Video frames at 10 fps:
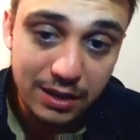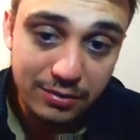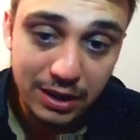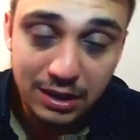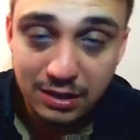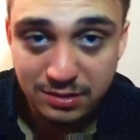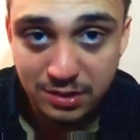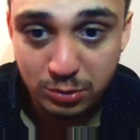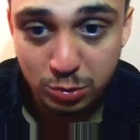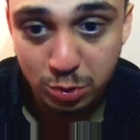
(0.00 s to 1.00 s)

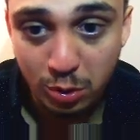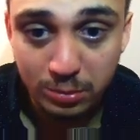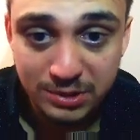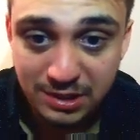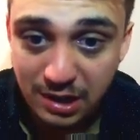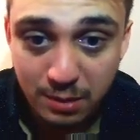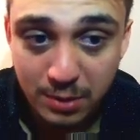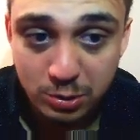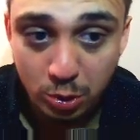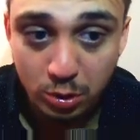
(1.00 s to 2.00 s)
FK'sı düşük olmasına
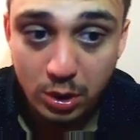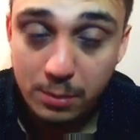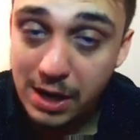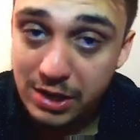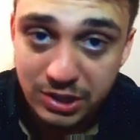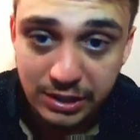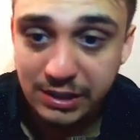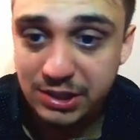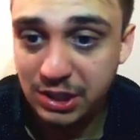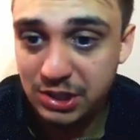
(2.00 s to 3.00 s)
rağmen çok bence
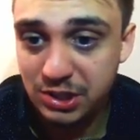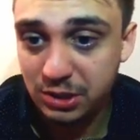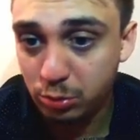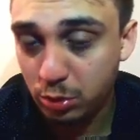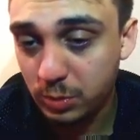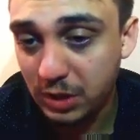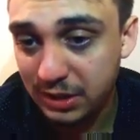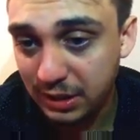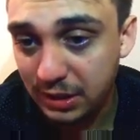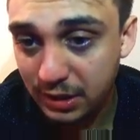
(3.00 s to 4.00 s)
ilgi çekici durumda
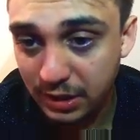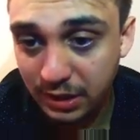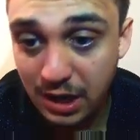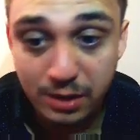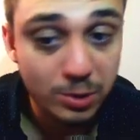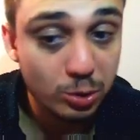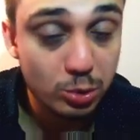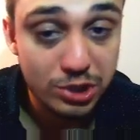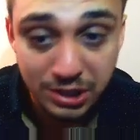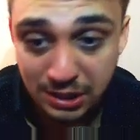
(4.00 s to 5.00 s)
değil e, gayrimenkul
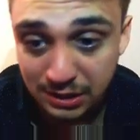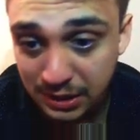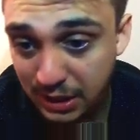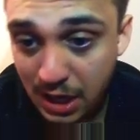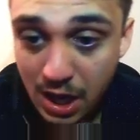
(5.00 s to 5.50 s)
şirketleri.